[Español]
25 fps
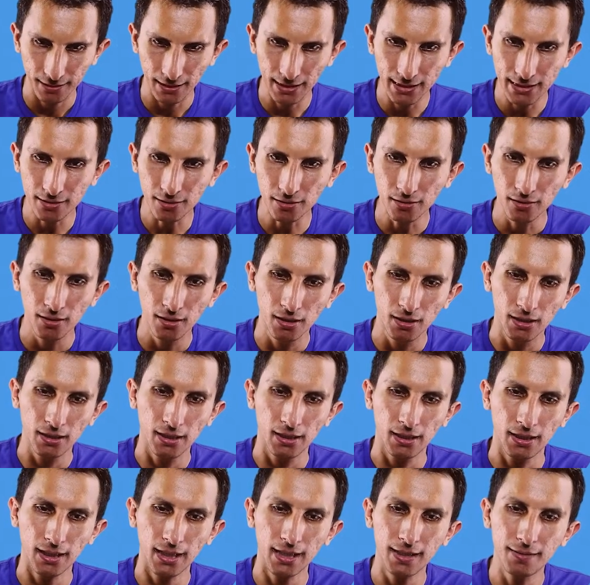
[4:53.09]
¿Listo?
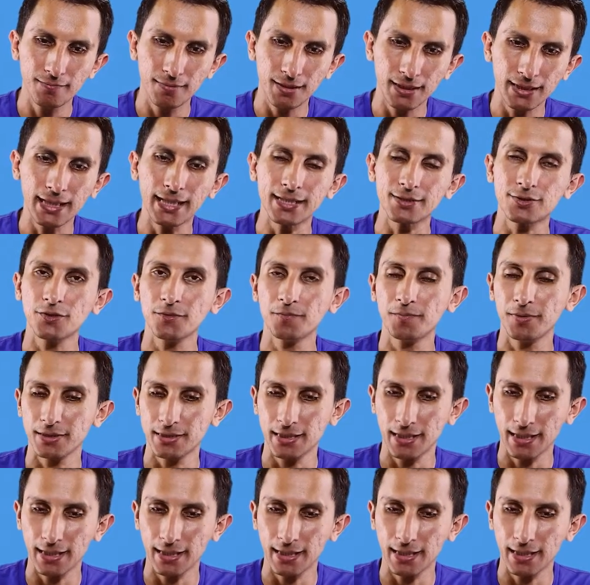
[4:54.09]
En mi caso, pues